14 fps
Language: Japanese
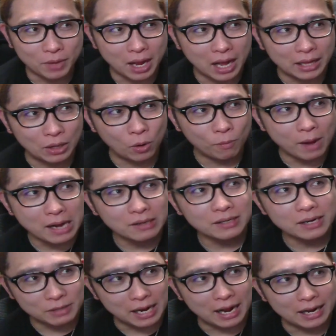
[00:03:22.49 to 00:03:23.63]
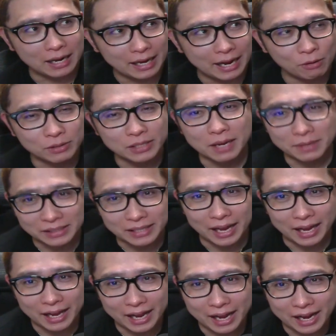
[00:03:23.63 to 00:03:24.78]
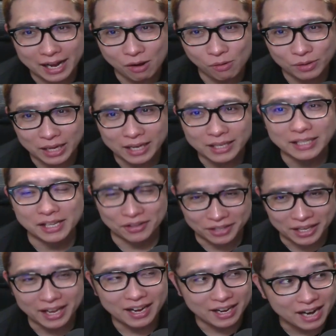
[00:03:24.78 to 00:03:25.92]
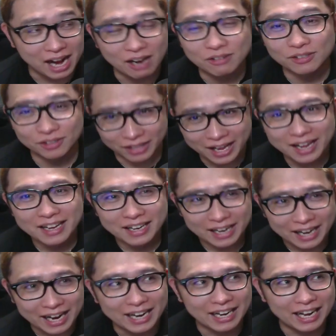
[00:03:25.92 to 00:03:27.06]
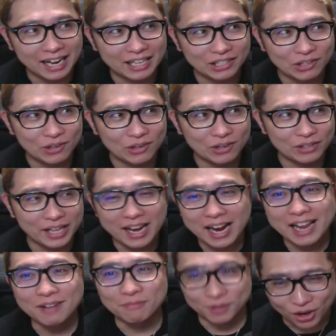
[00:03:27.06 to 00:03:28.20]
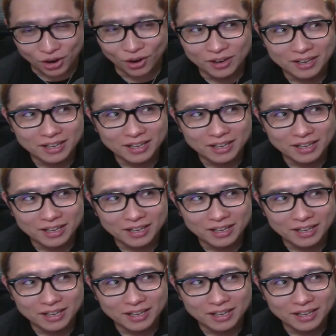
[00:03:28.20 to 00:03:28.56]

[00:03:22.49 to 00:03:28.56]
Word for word: あの、ファンクラブが、えー、ございまして、えー、かっこないんですけどね、えー、架空のね、はい、あのー、年会費無料、